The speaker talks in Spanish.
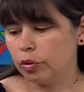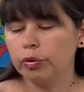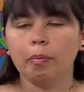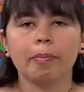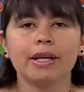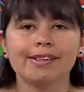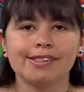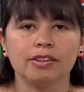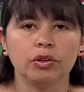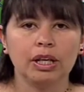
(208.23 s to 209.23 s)
con un
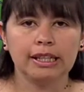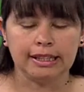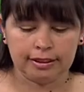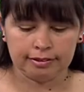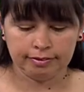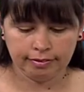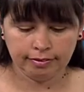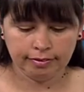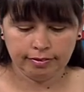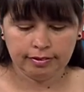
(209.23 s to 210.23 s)
pedacito de lija.
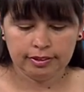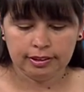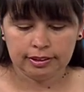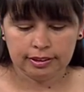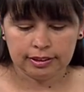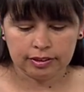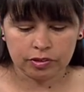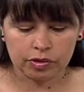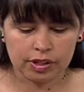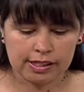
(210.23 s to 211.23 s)

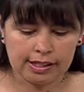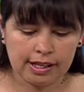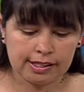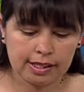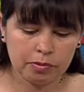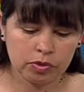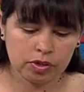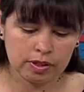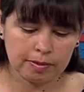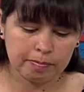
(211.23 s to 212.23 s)
Entonces, ¿qué hacemos?
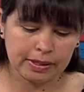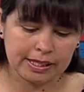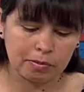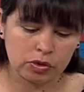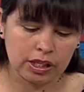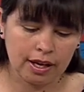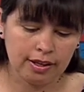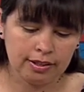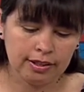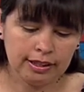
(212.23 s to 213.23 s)
Empezamos a
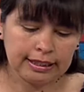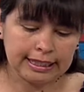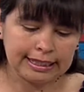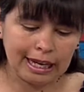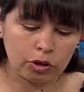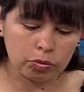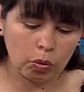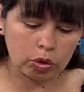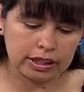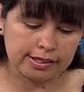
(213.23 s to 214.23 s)
quitar los
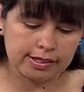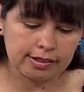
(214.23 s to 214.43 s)
bordes.